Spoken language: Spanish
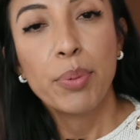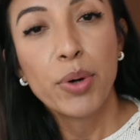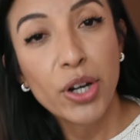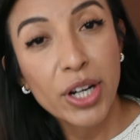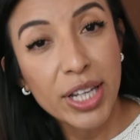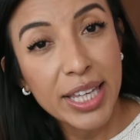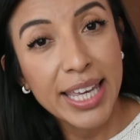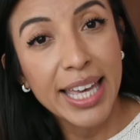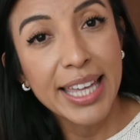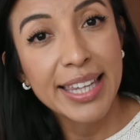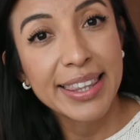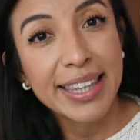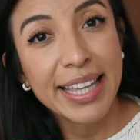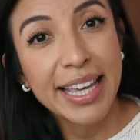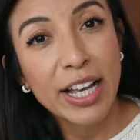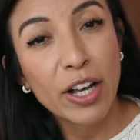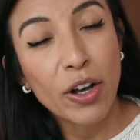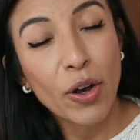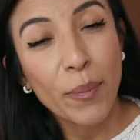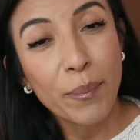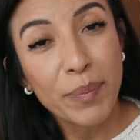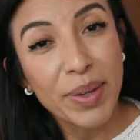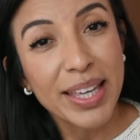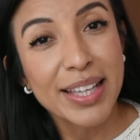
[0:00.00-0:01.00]
¿Por qué te
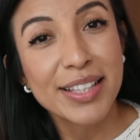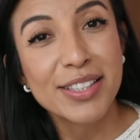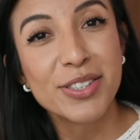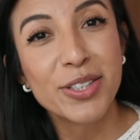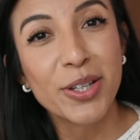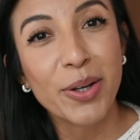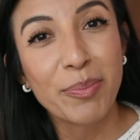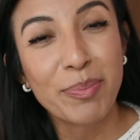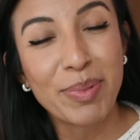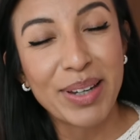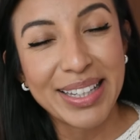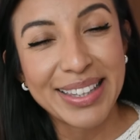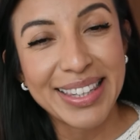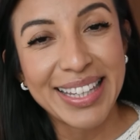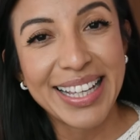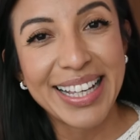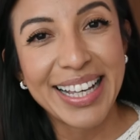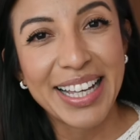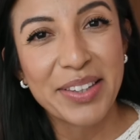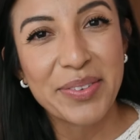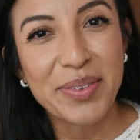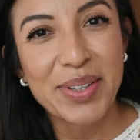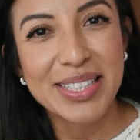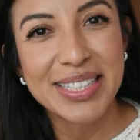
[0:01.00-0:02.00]
comienzo
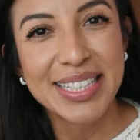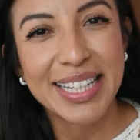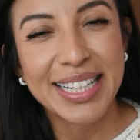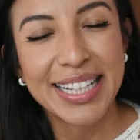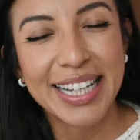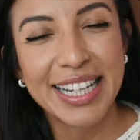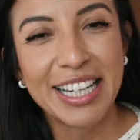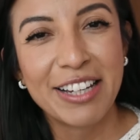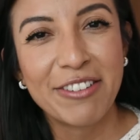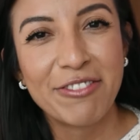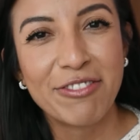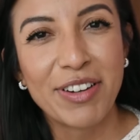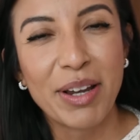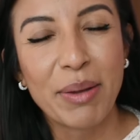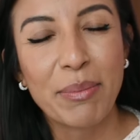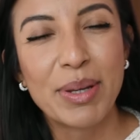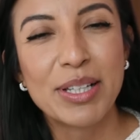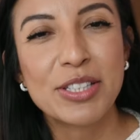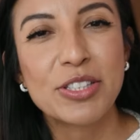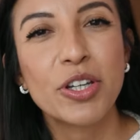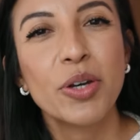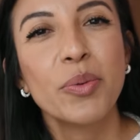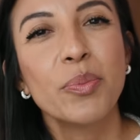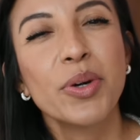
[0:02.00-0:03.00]
platicando acerca de la
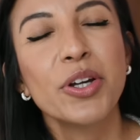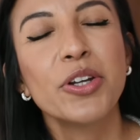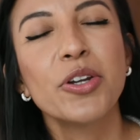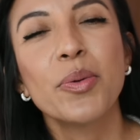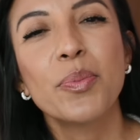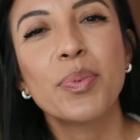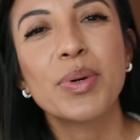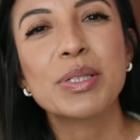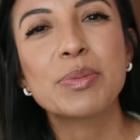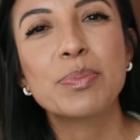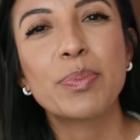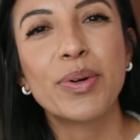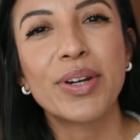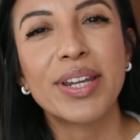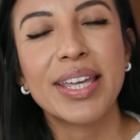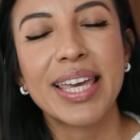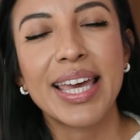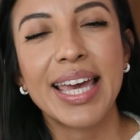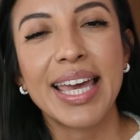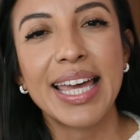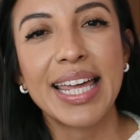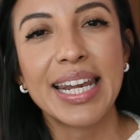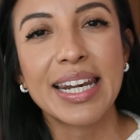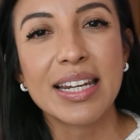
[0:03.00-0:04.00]
inflamación? Bueno, pues
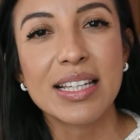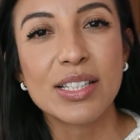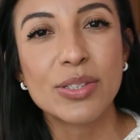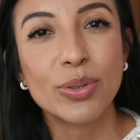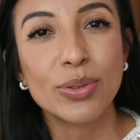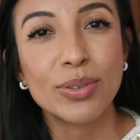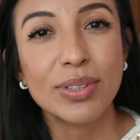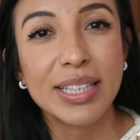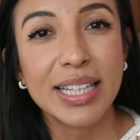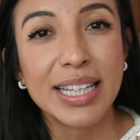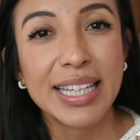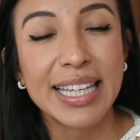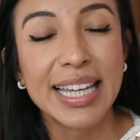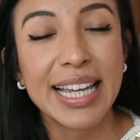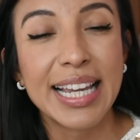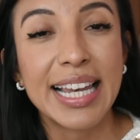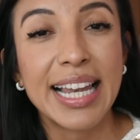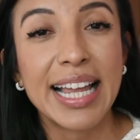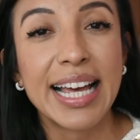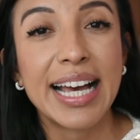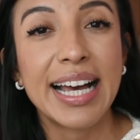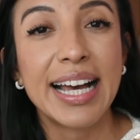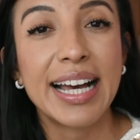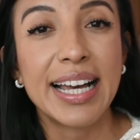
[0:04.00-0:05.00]
porque resulta que
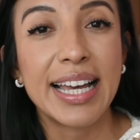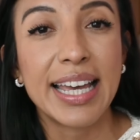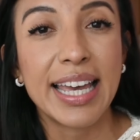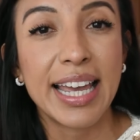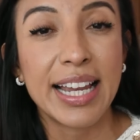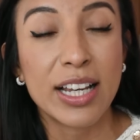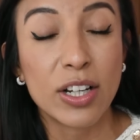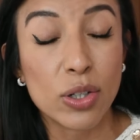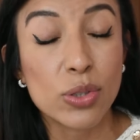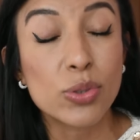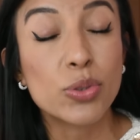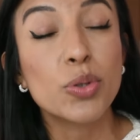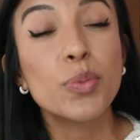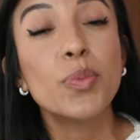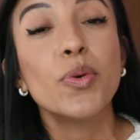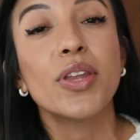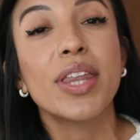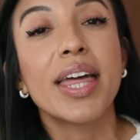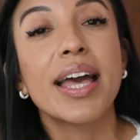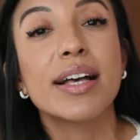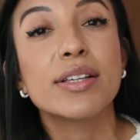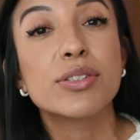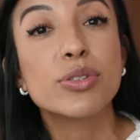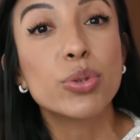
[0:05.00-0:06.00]
la, el consumo
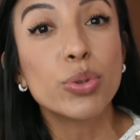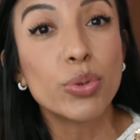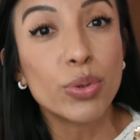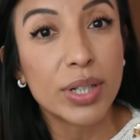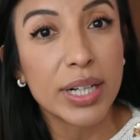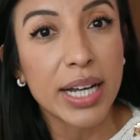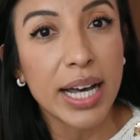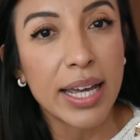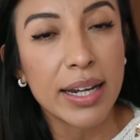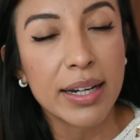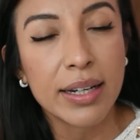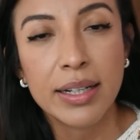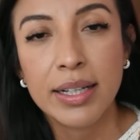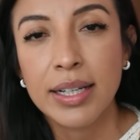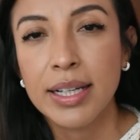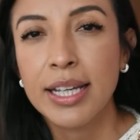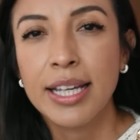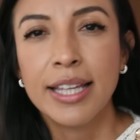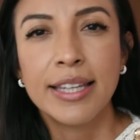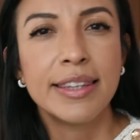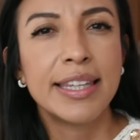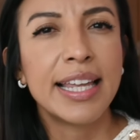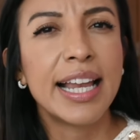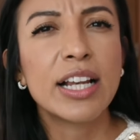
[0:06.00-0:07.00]
de azúcar,
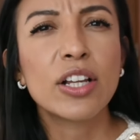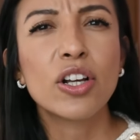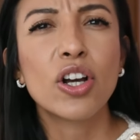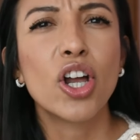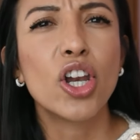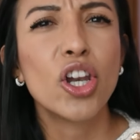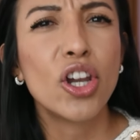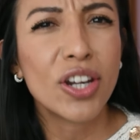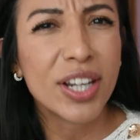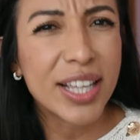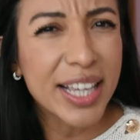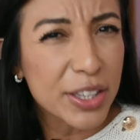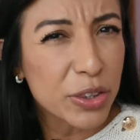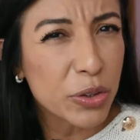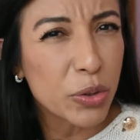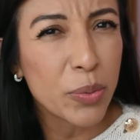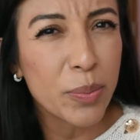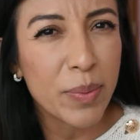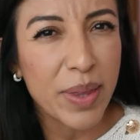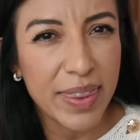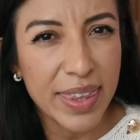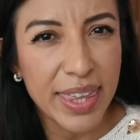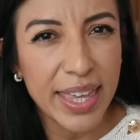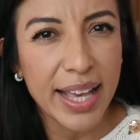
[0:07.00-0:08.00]
del color que
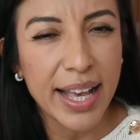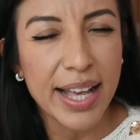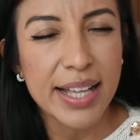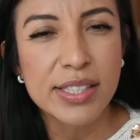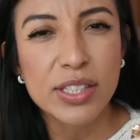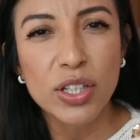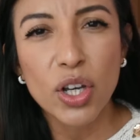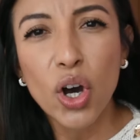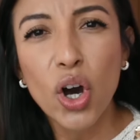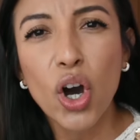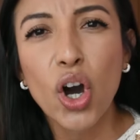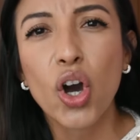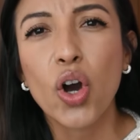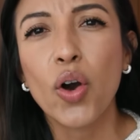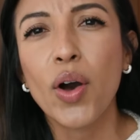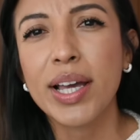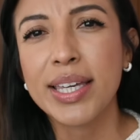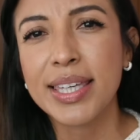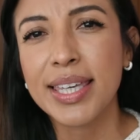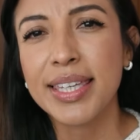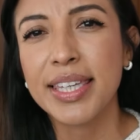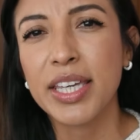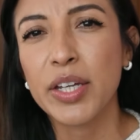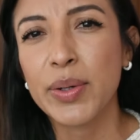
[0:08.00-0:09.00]
tú me digas, ojo,
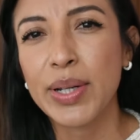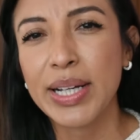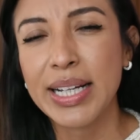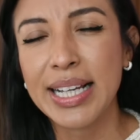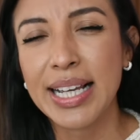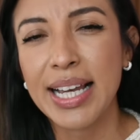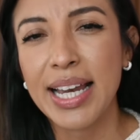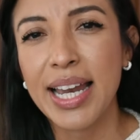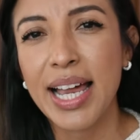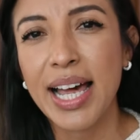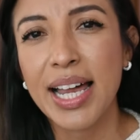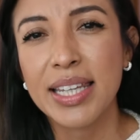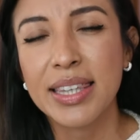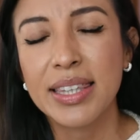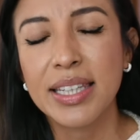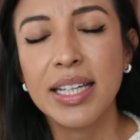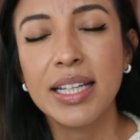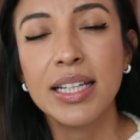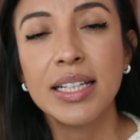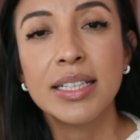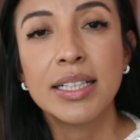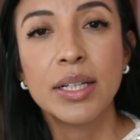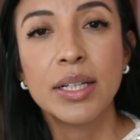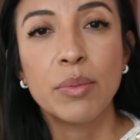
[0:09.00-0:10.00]
aquí quiero aclararte,
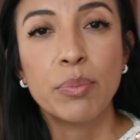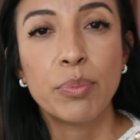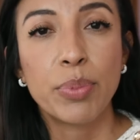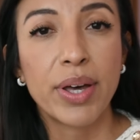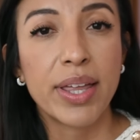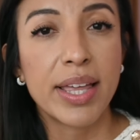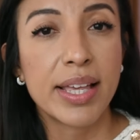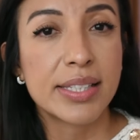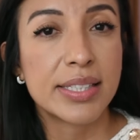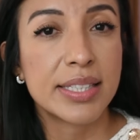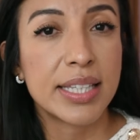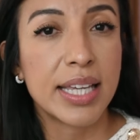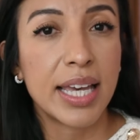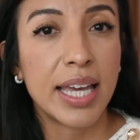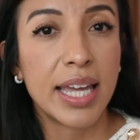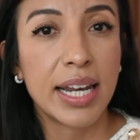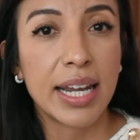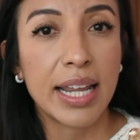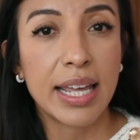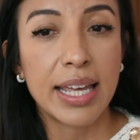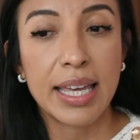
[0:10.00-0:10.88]
puede ser...